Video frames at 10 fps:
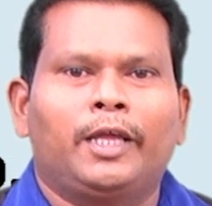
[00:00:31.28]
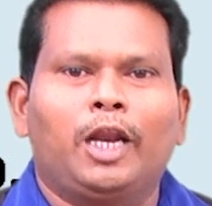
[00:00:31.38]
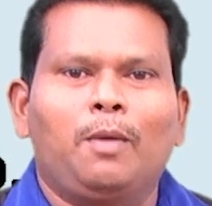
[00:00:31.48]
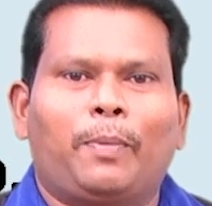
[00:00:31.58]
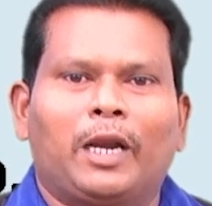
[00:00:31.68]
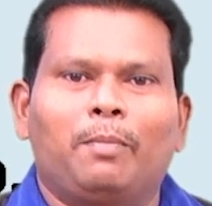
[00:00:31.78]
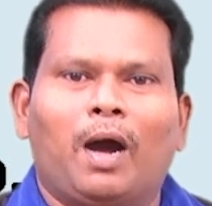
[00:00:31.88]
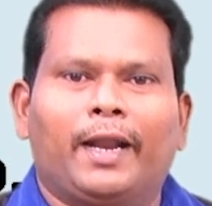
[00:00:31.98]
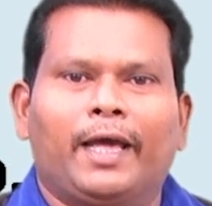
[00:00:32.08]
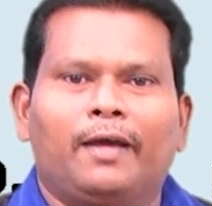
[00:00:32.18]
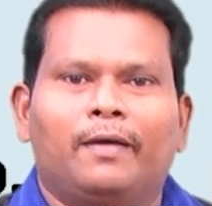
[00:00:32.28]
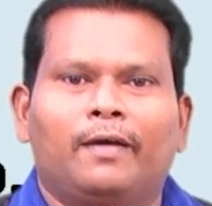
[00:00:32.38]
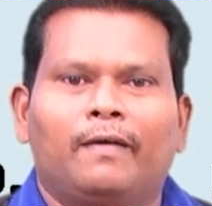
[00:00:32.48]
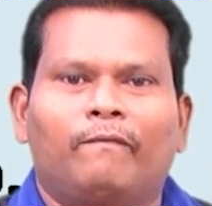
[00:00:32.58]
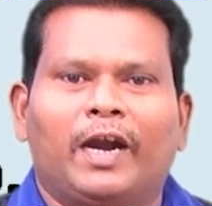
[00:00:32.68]
இரு பரிமாண
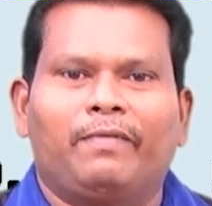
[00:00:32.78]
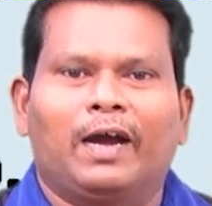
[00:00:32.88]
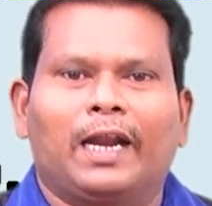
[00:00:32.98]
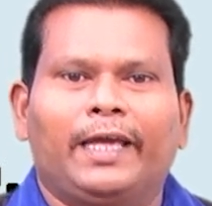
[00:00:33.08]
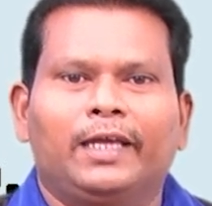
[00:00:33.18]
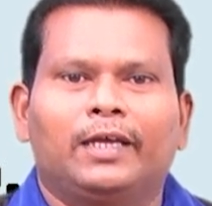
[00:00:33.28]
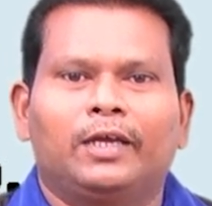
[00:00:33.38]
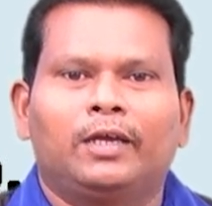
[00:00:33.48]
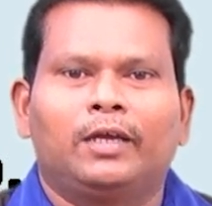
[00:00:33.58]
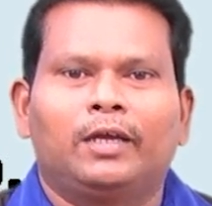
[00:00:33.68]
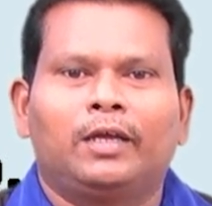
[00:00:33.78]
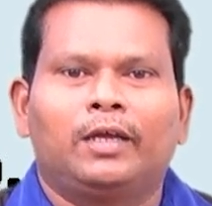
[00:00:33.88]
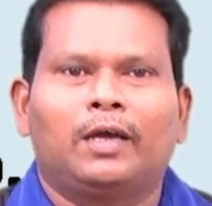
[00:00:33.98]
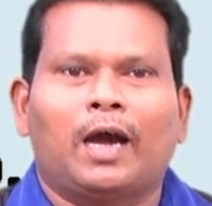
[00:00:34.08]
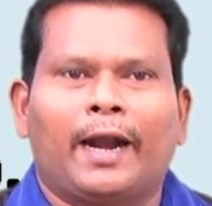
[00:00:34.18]
வடிவங்களை
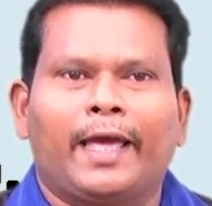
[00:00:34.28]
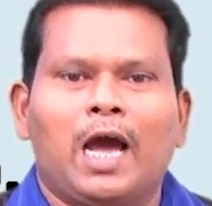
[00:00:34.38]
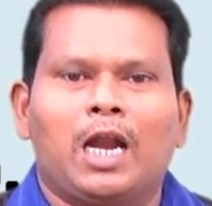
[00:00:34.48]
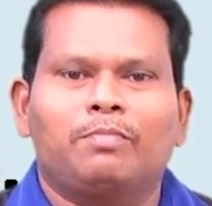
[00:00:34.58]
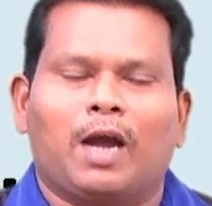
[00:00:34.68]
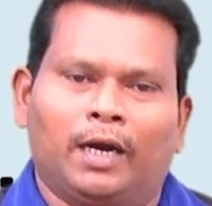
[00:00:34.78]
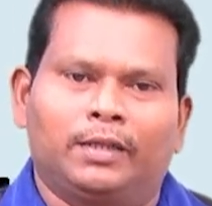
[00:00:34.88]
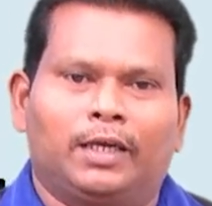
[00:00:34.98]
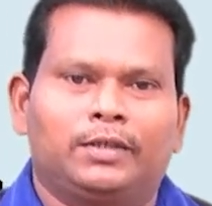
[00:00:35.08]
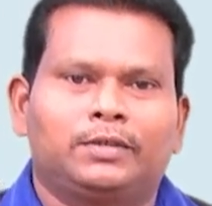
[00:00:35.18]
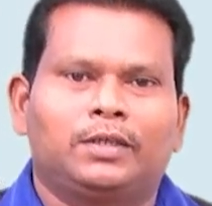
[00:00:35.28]
அடையாளம் காணுதல்